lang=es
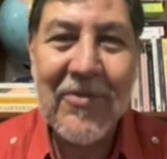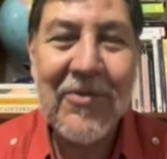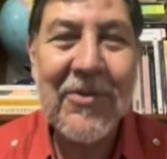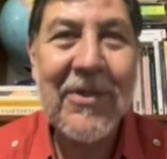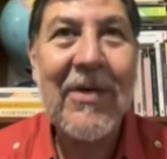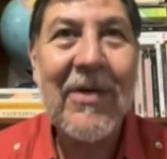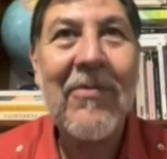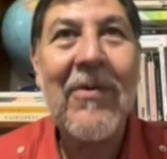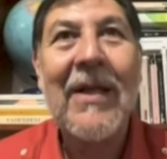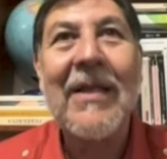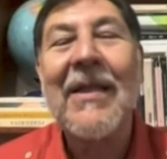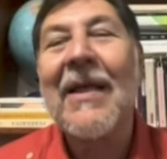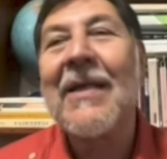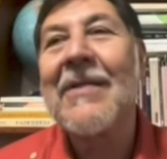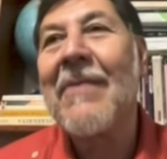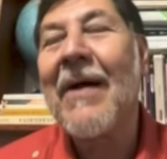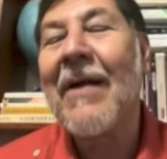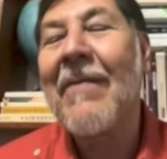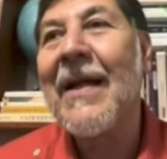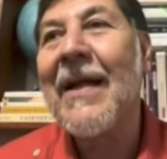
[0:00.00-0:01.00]
sé cuántas
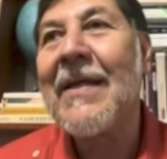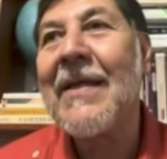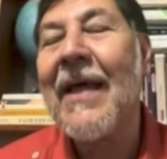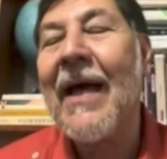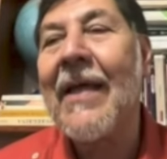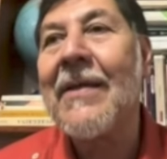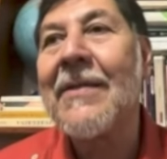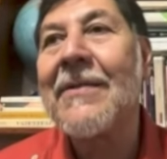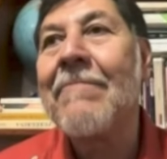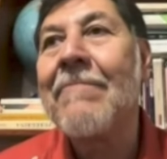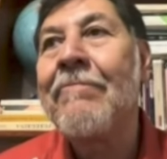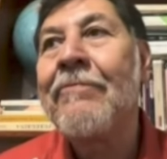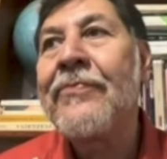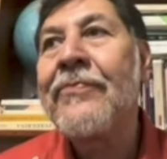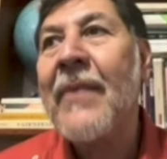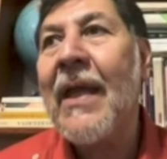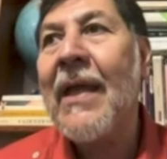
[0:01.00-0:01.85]
barbaridades.